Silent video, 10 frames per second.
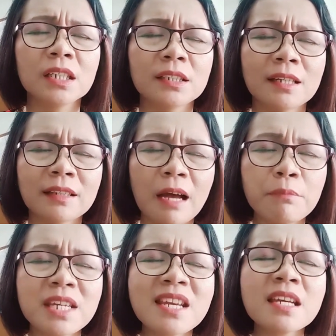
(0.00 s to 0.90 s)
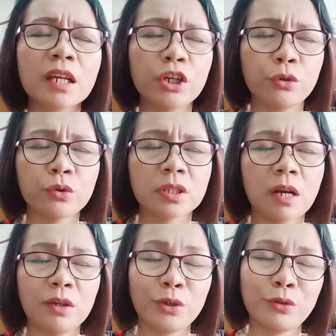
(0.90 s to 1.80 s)
dan kami rindu
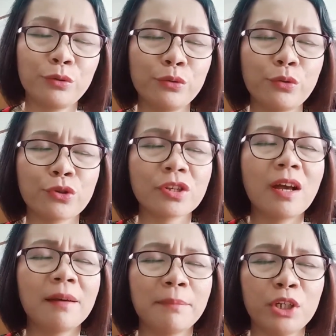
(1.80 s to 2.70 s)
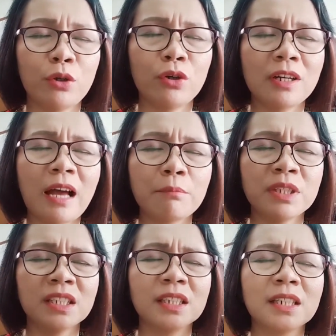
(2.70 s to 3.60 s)
selalu Roh Kudus menolong
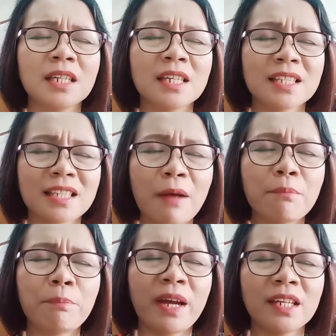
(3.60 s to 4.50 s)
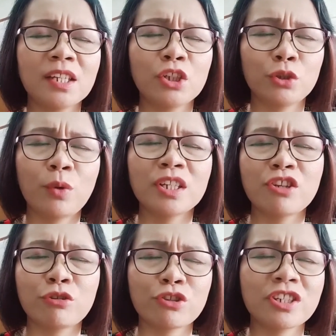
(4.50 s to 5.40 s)
kami sampai Tuhan
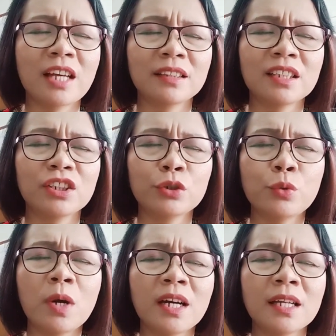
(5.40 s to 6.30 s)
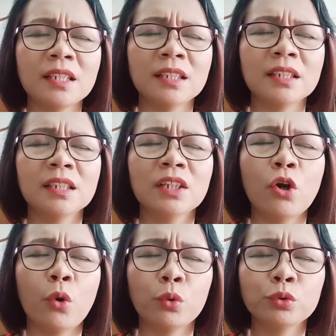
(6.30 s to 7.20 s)
Yesus datang kedua kali
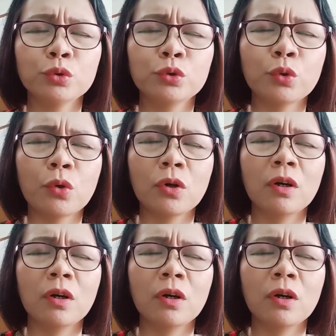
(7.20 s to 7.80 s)
untuk